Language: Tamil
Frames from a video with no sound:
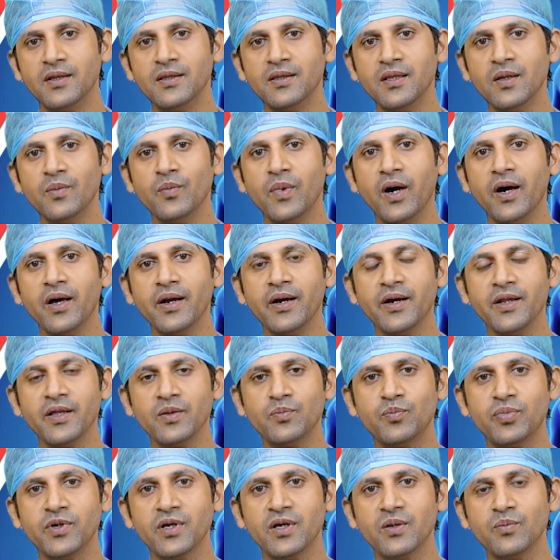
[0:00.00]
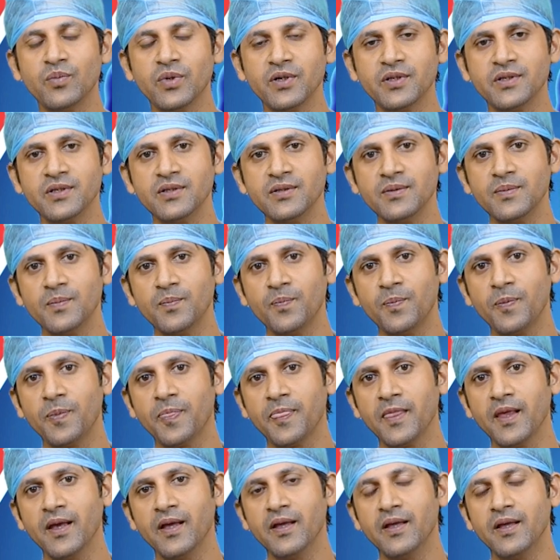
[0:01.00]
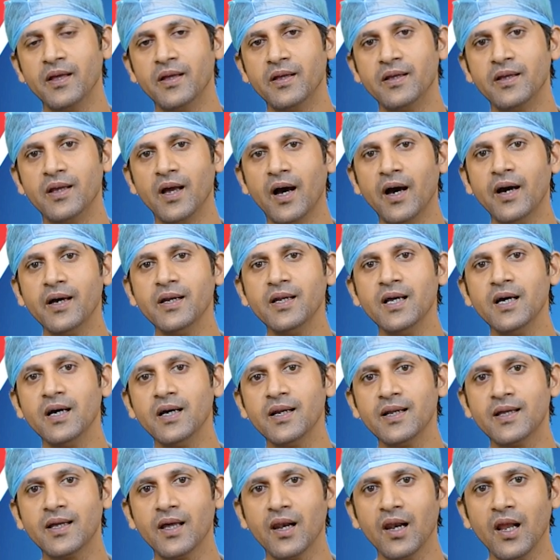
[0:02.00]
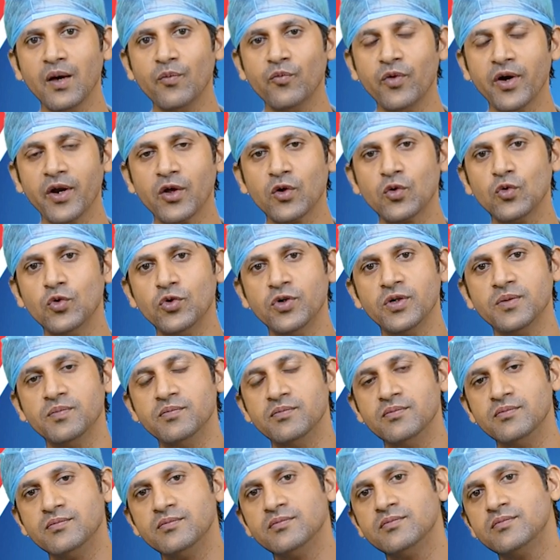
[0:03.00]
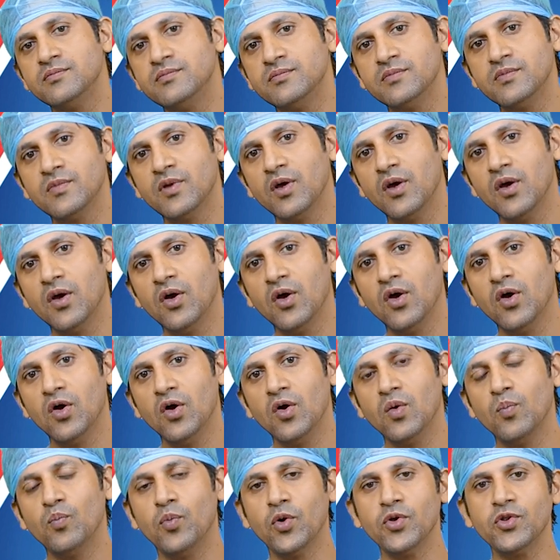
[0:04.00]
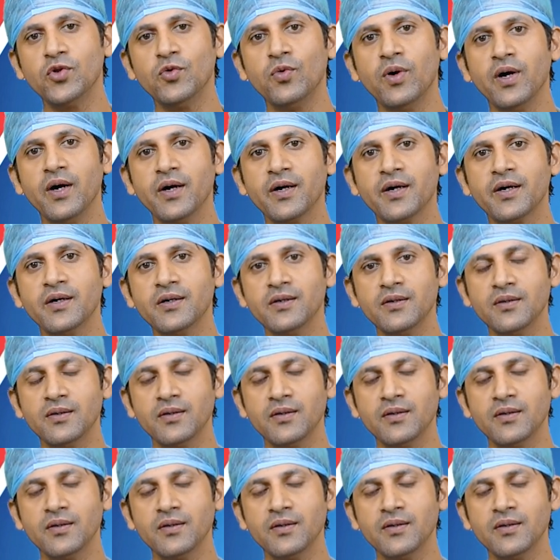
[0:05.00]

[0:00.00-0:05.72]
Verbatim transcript: இந்த மாரடைப்பு என்பது யார் யாருக்கெல்லாம் வரக்கூடும் பொதுவாக